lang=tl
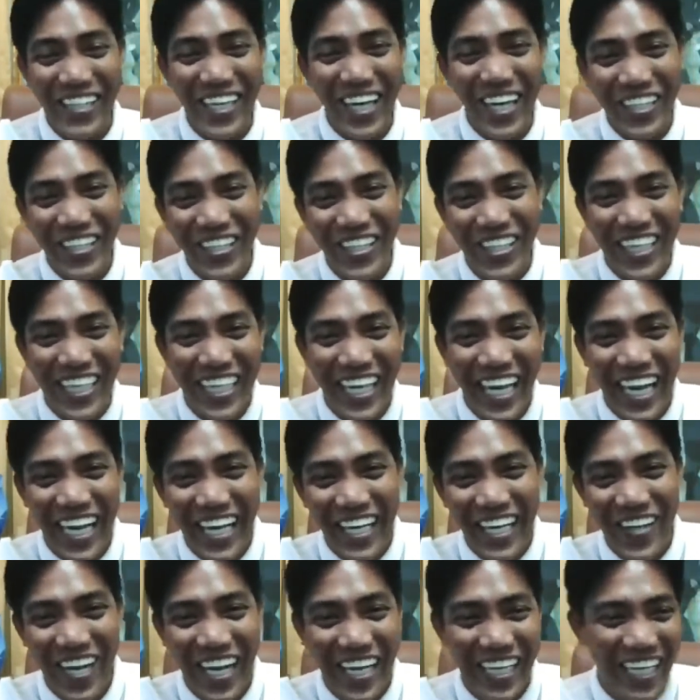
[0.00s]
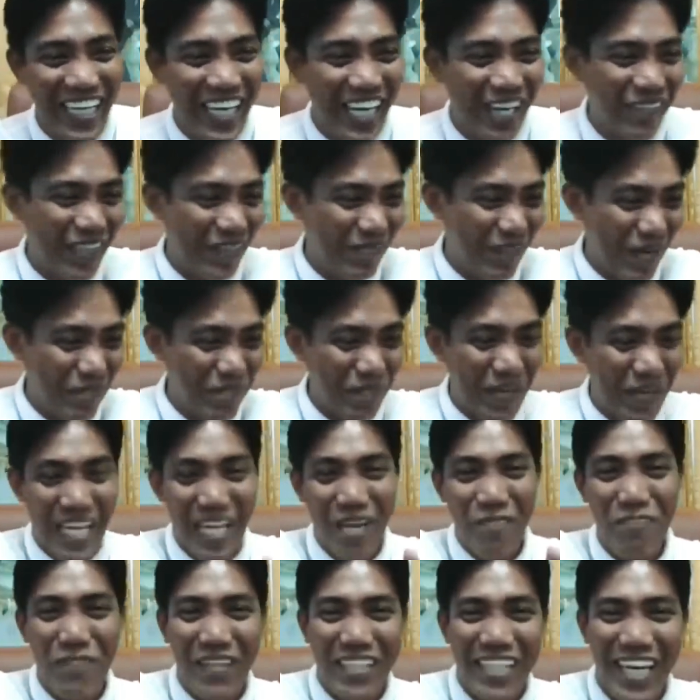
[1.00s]
Kung ano-ano yung ginagawa nila. May mga
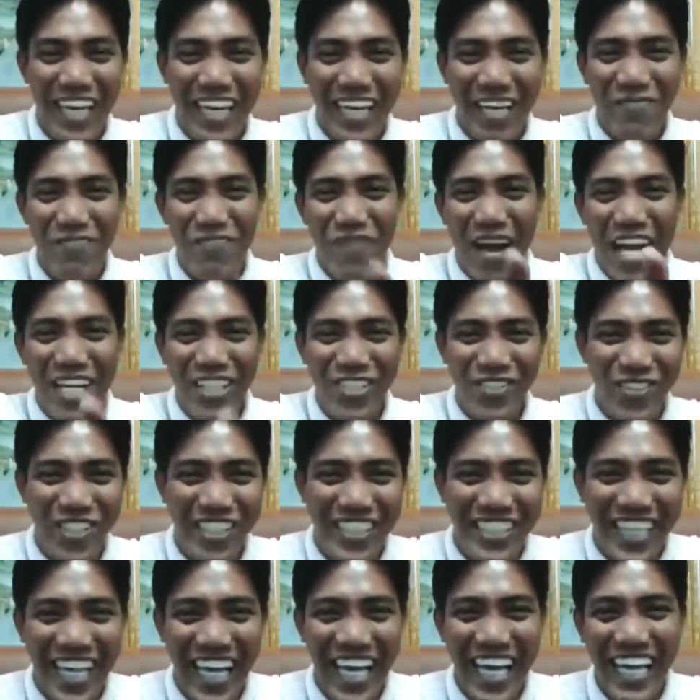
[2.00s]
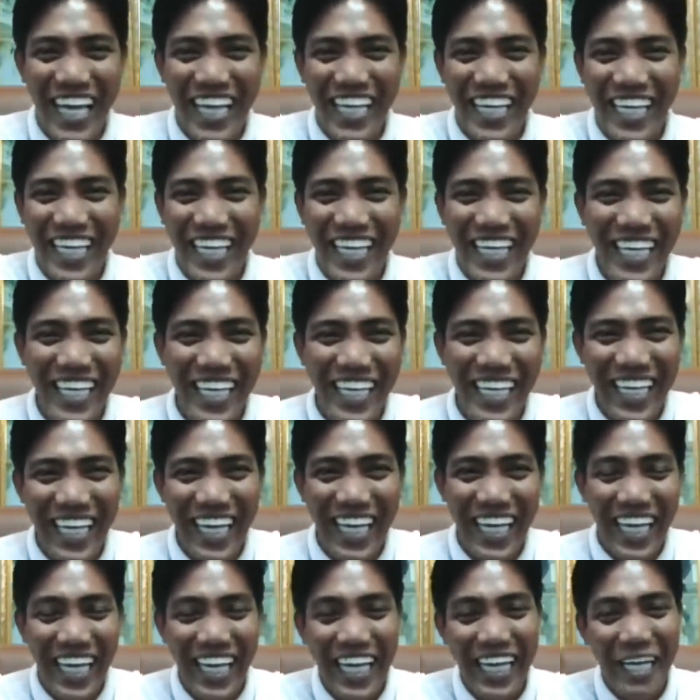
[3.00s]
panayang padala ng password sa akin. Eh.
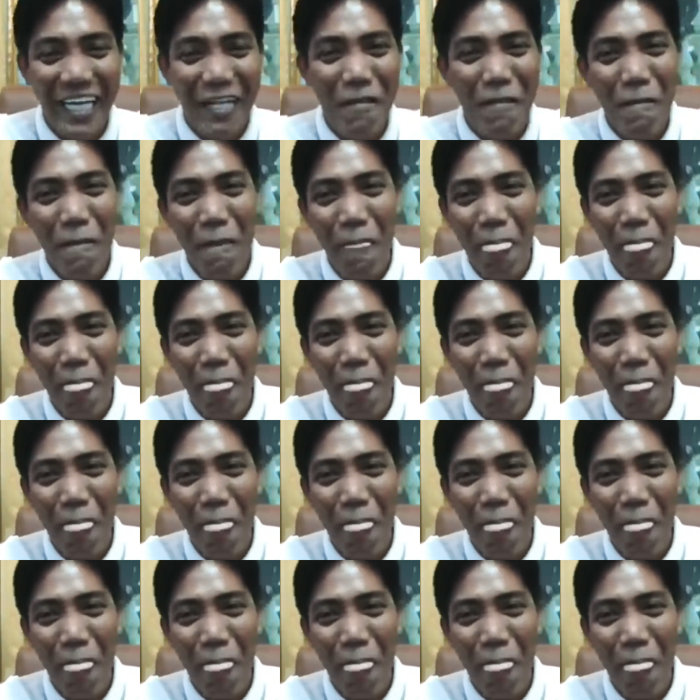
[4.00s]
Ha?